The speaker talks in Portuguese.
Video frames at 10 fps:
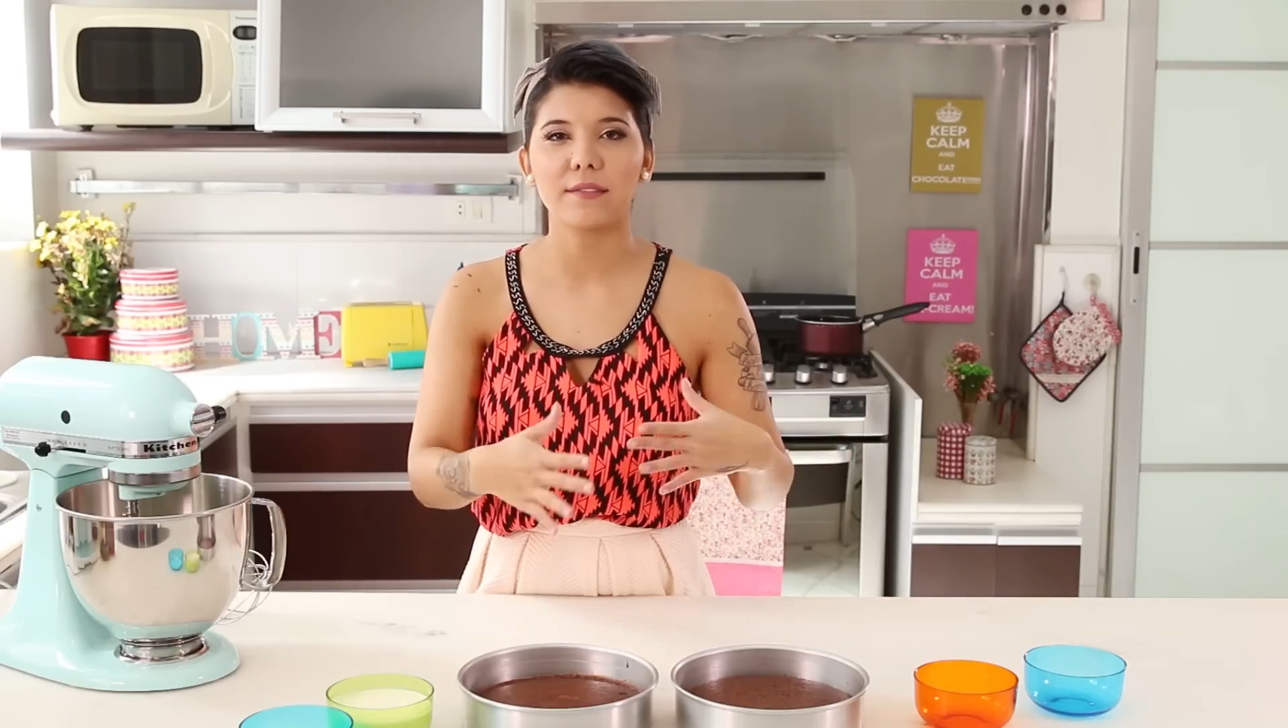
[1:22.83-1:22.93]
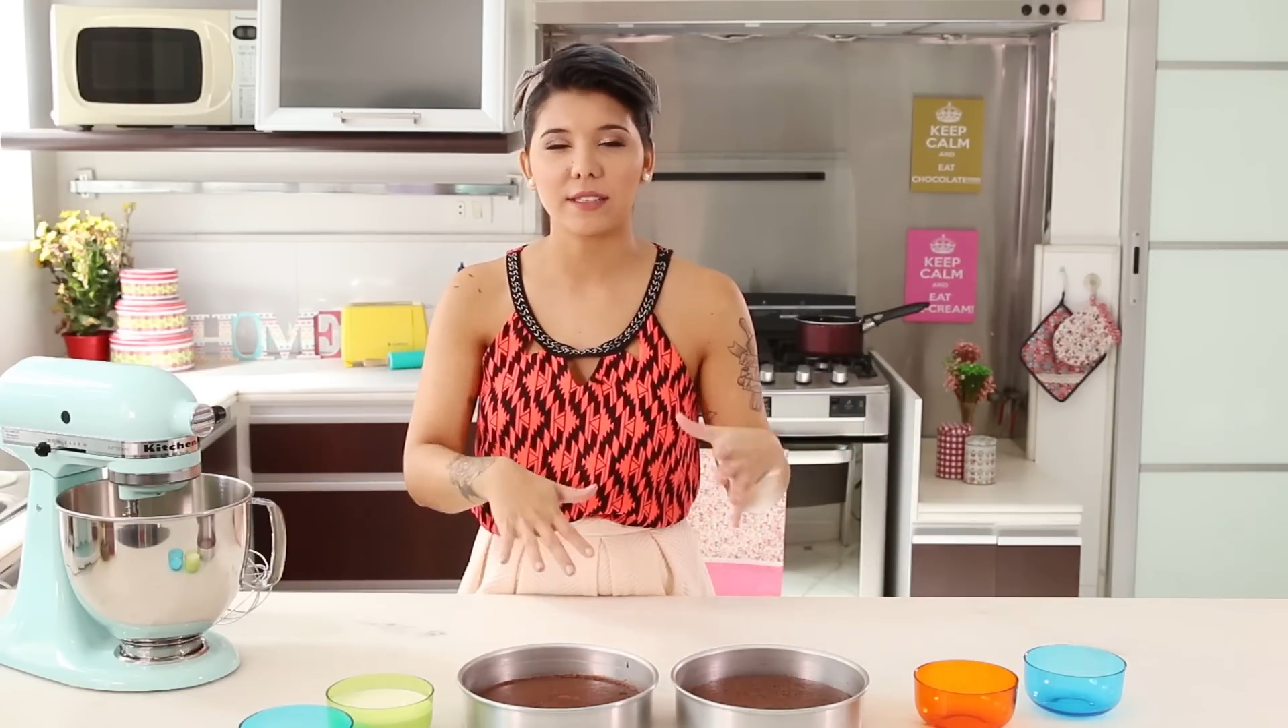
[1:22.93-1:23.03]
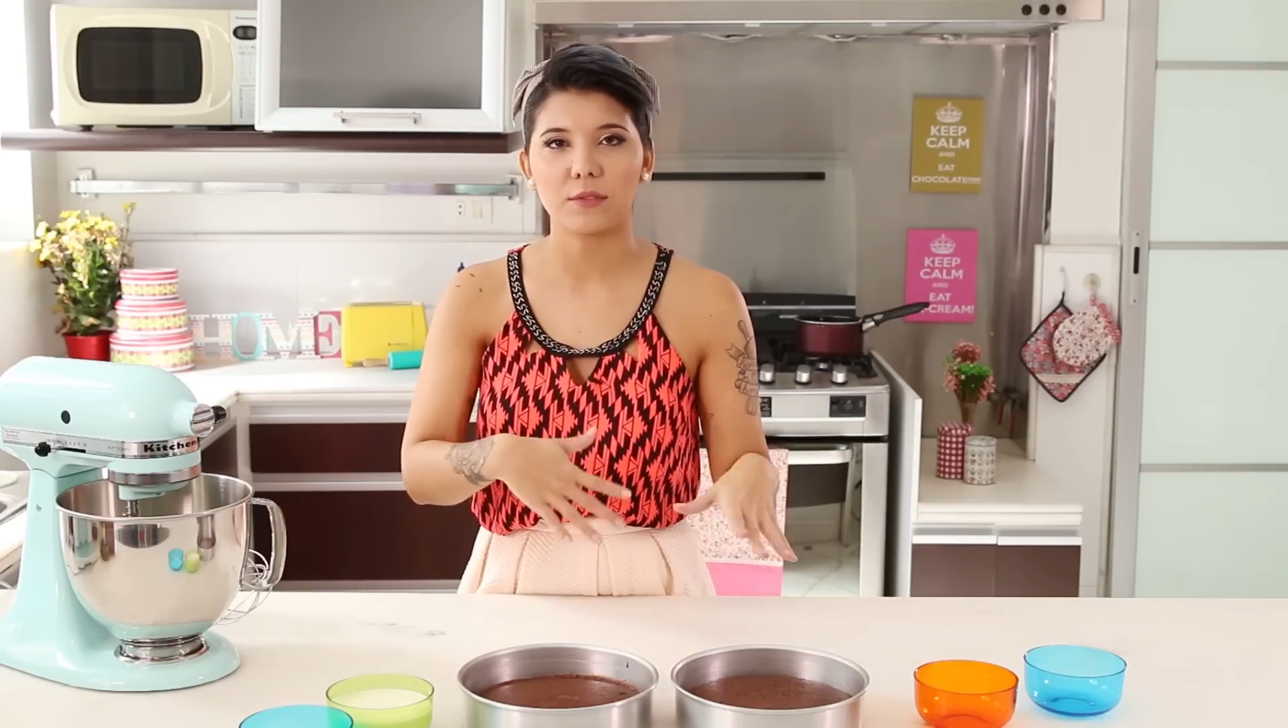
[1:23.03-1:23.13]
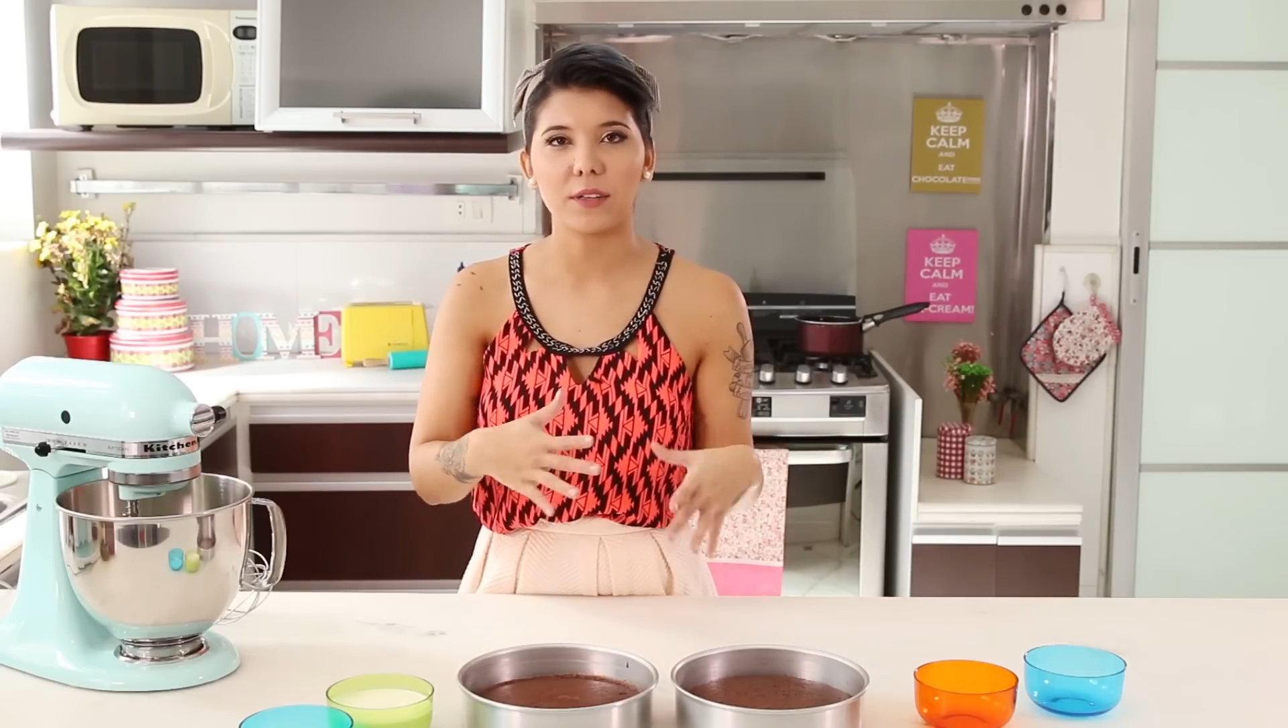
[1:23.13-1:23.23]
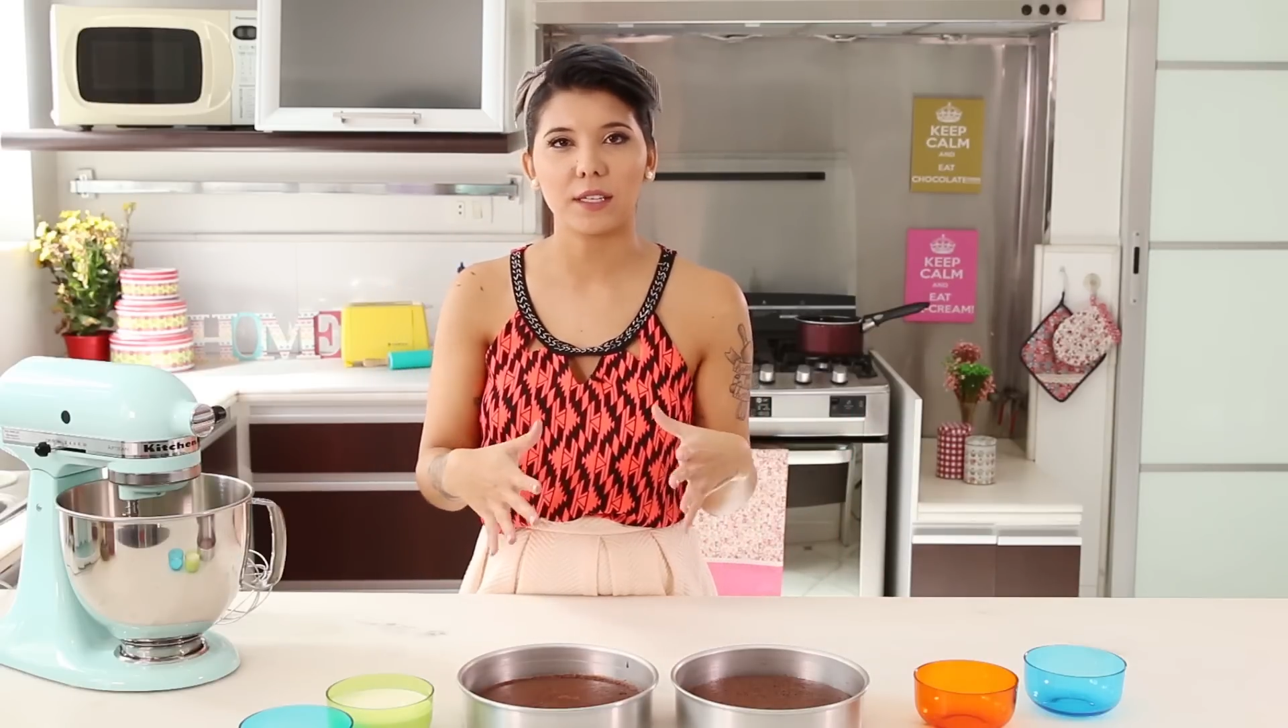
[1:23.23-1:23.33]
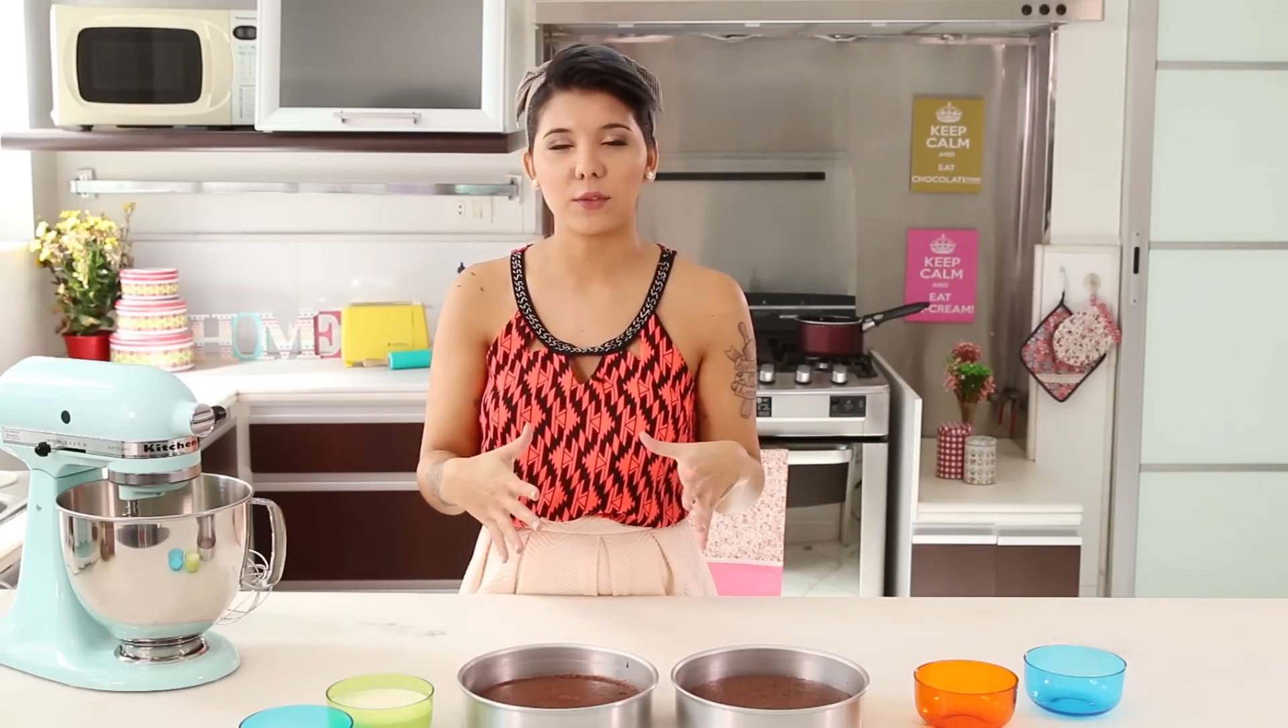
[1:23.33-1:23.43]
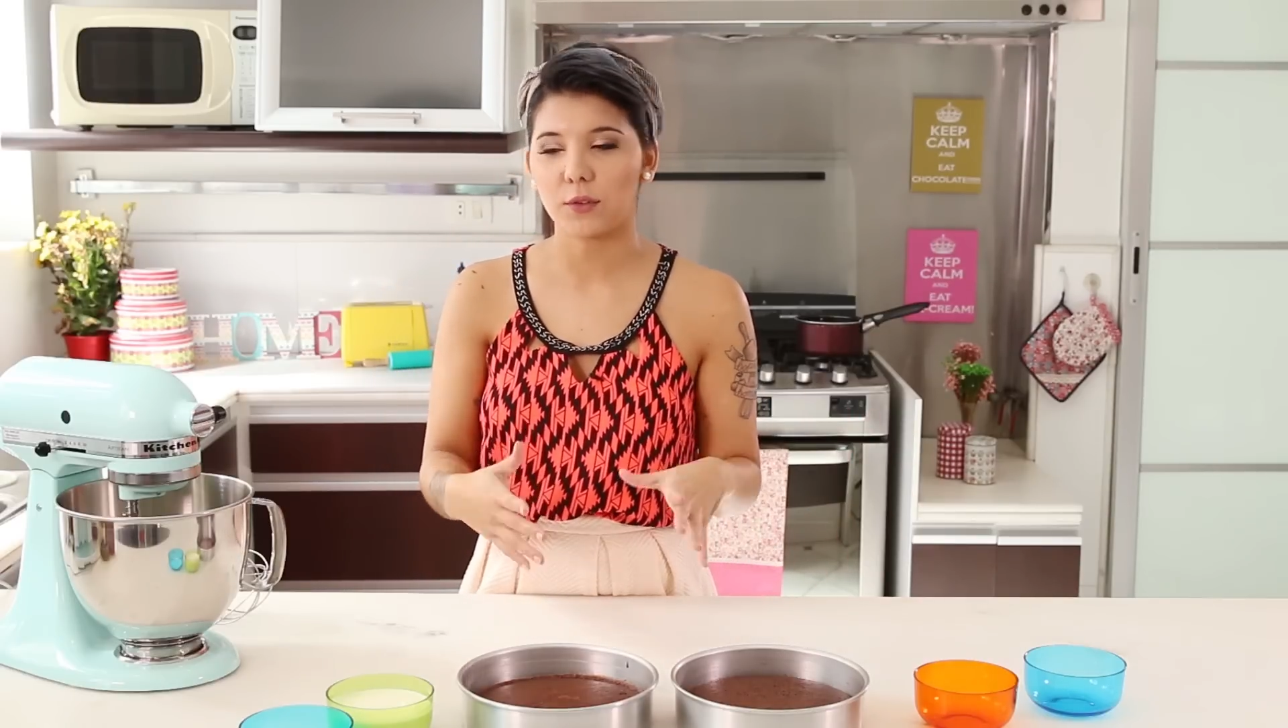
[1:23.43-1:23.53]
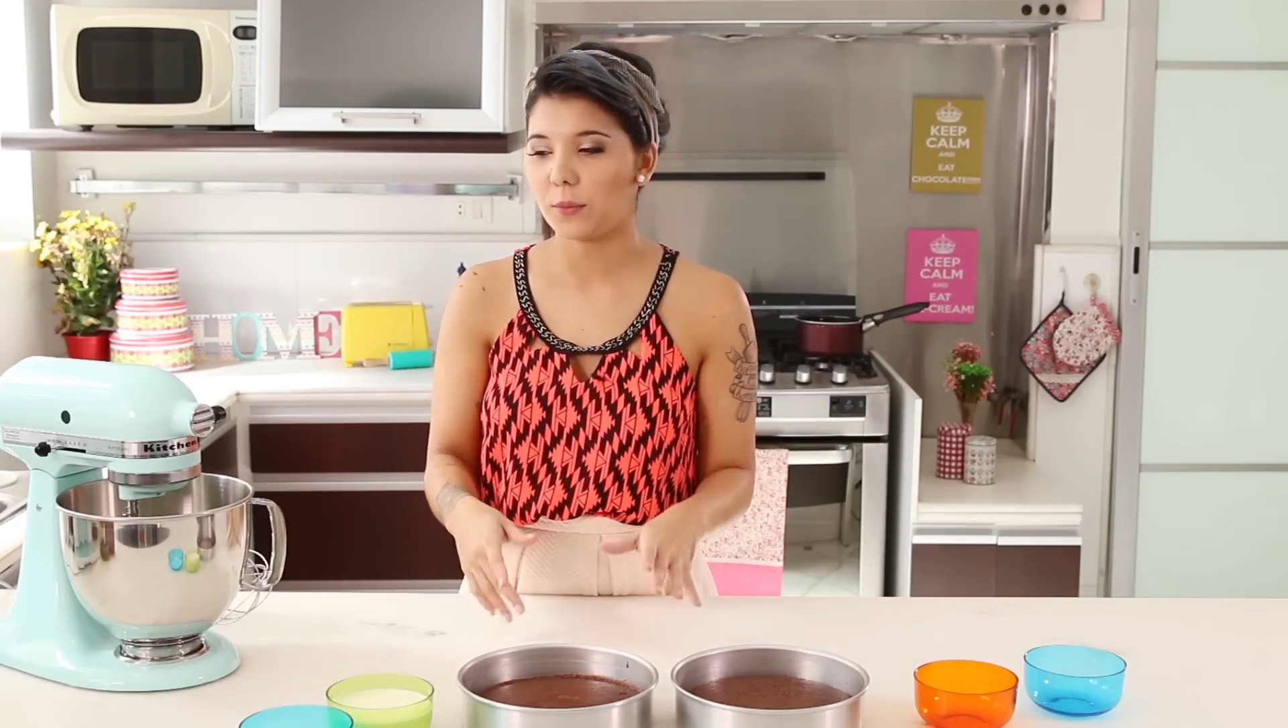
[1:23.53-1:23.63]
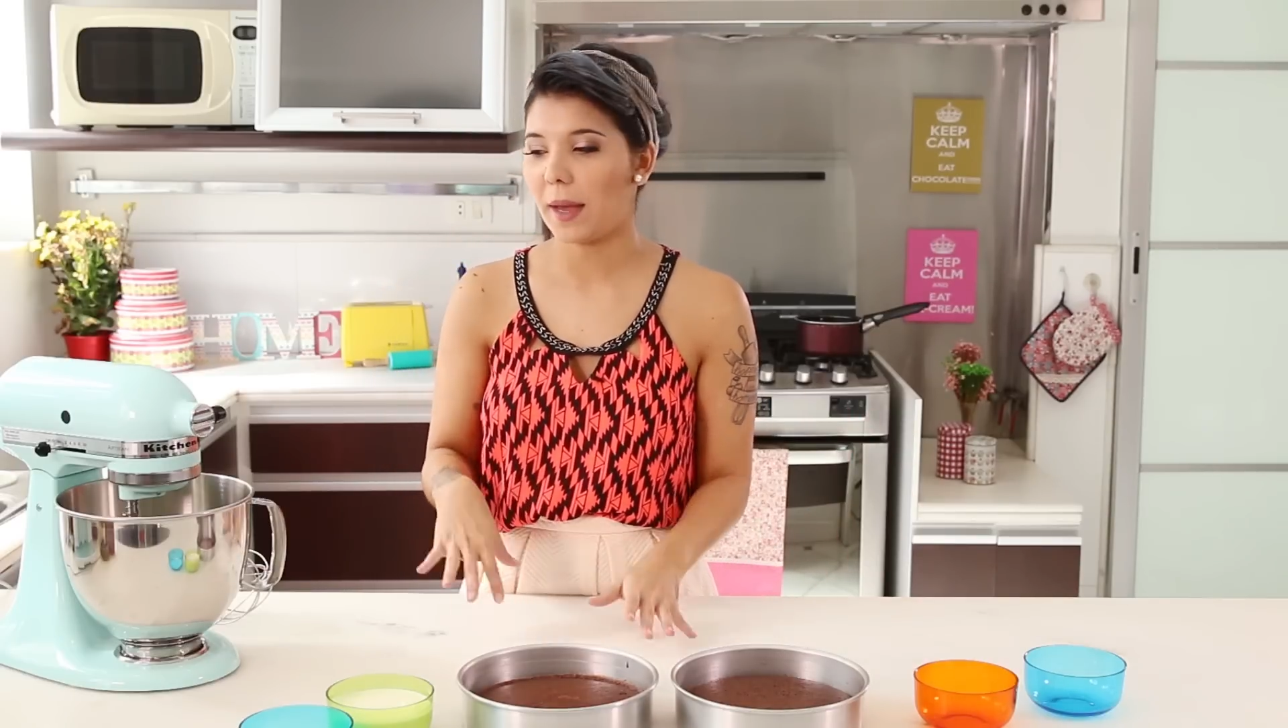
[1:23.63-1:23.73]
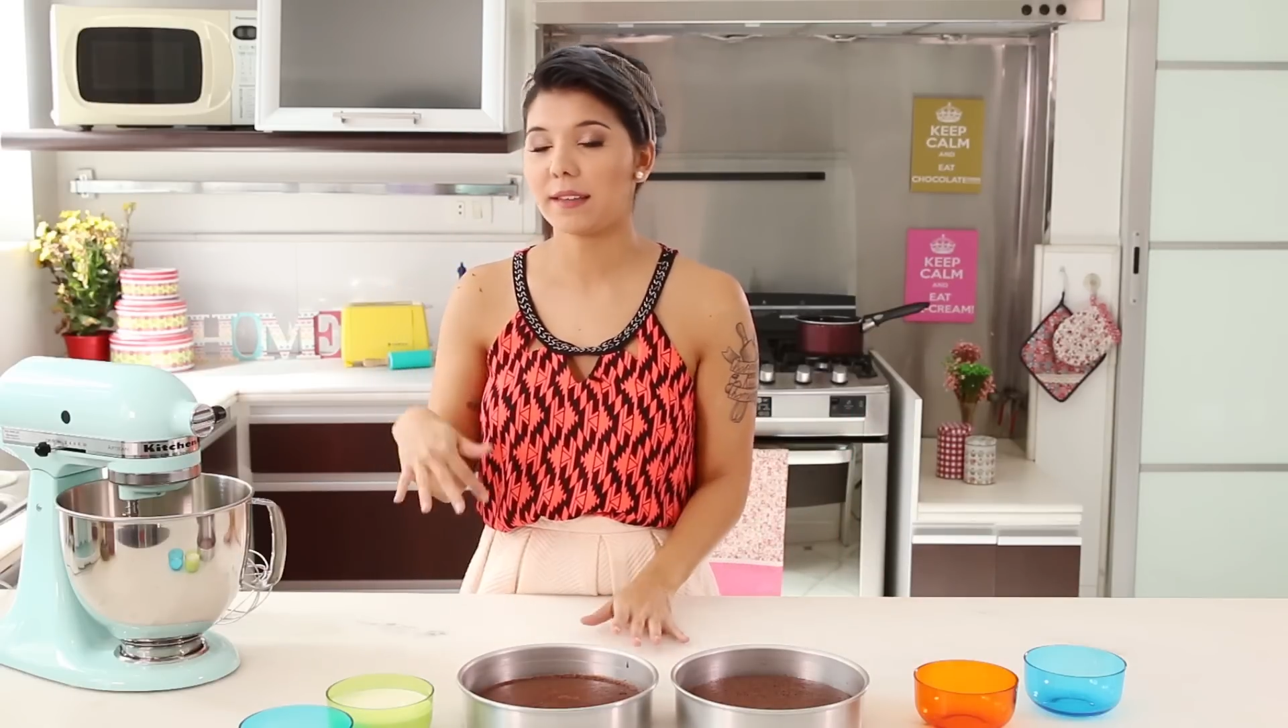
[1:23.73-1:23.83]
vai esfriando e
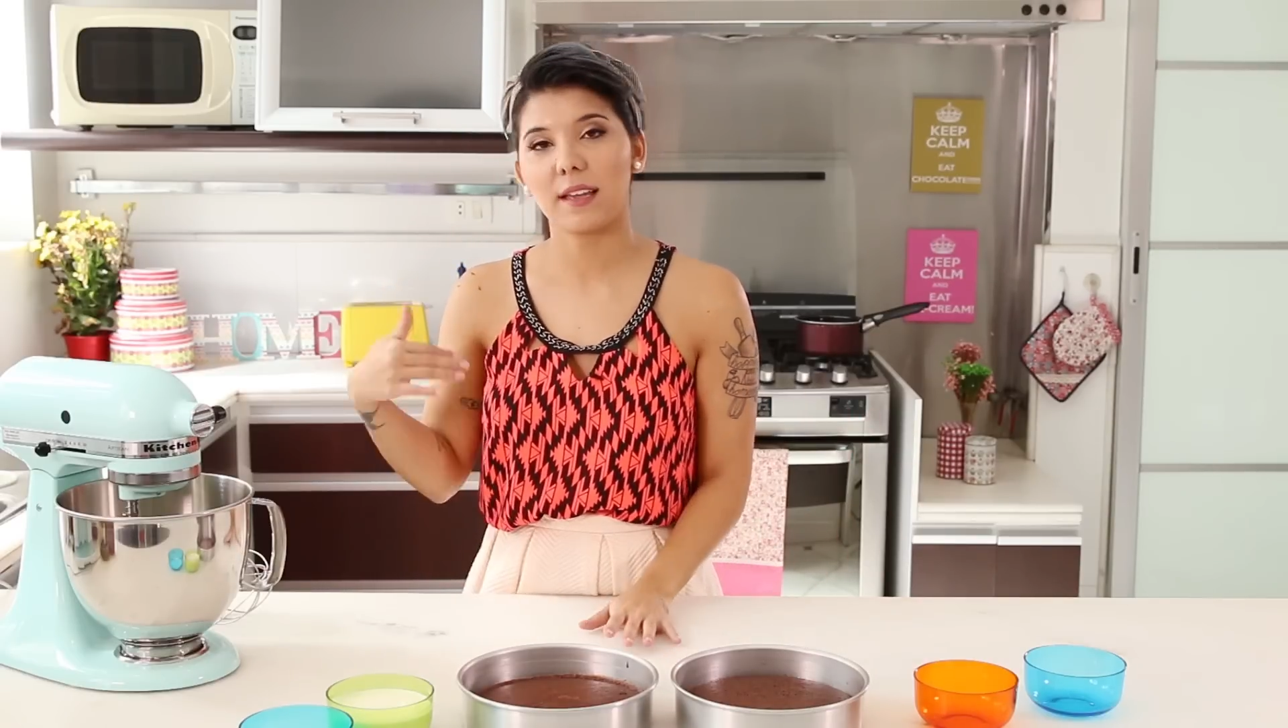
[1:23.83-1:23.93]
tudo mais,